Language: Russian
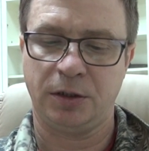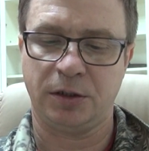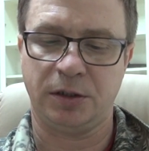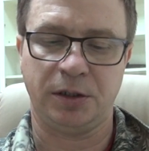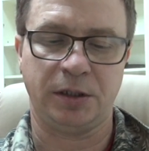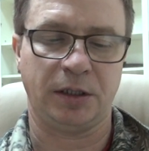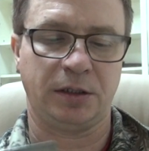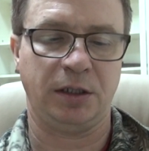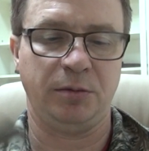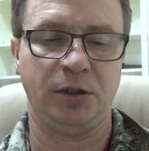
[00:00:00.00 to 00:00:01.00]

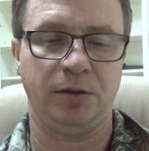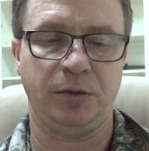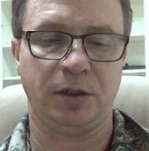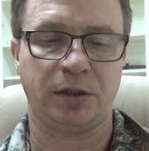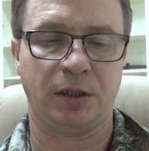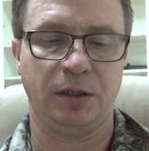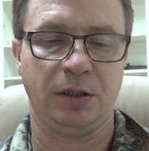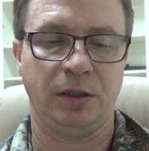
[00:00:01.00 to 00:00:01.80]
63 миллиметра.